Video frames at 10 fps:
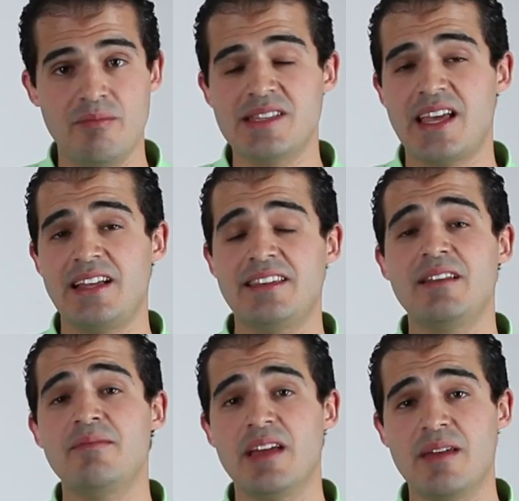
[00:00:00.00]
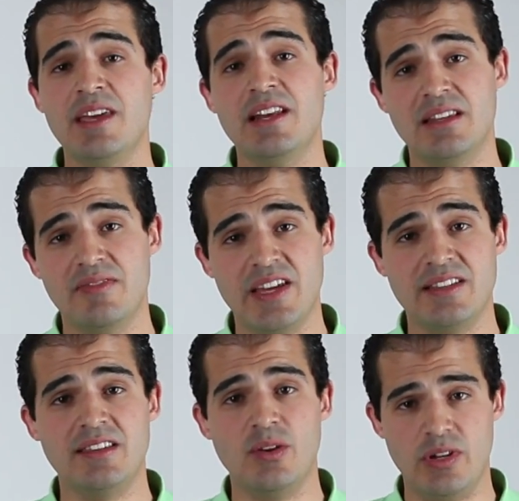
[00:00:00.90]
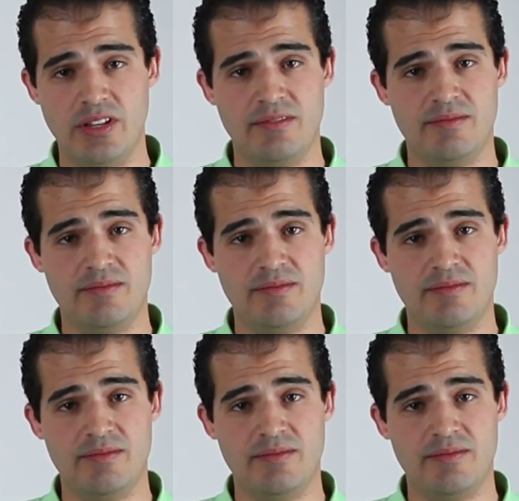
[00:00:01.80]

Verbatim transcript: بس هيحترم جميع الاتفاقيات الدوليه